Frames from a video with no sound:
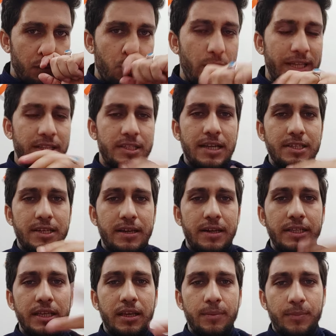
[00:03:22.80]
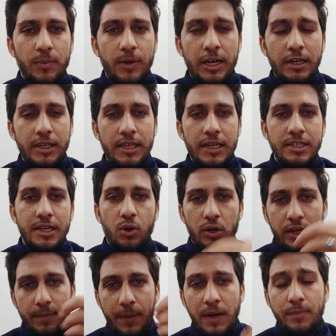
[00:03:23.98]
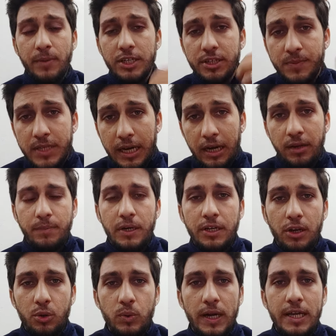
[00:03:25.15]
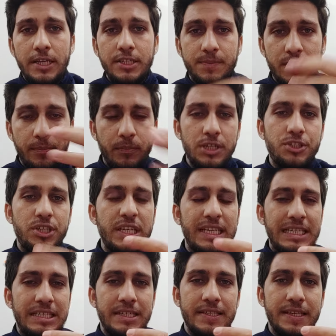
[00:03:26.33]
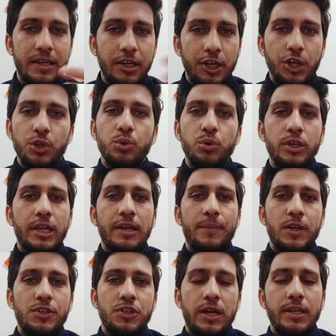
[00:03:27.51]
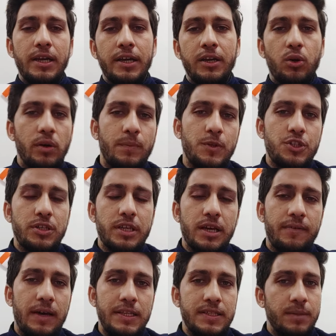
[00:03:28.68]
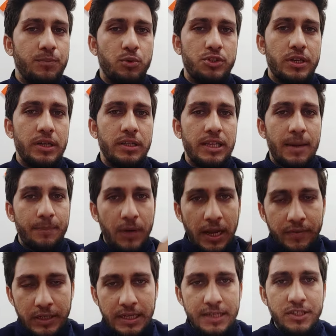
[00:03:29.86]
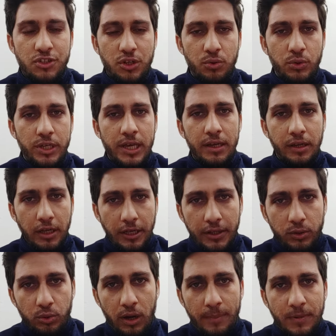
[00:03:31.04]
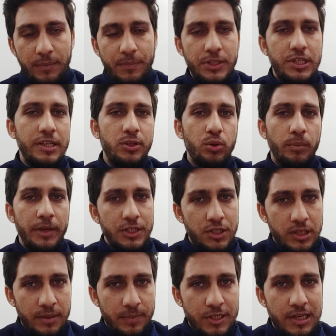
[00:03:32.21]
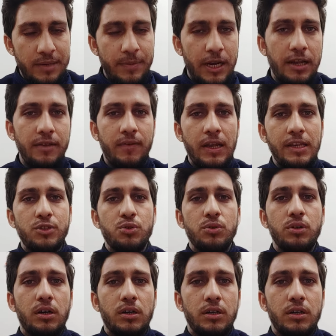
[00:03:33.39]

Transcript: वो एहतजाज कर रहे थे कि परमानेंट किया जाए और डिपार्टमेंट जब से अनबंडल हुआ है जब से मर्ज की गई चीजें तो उनके लिए परेशानियां हैं कॉरपोरेशन के हवाले सब कुछ कर दिया प्राइवेटाइजेशन हुई है तो आपने बिजली तो बेच दी बिजली बनाने वाले जो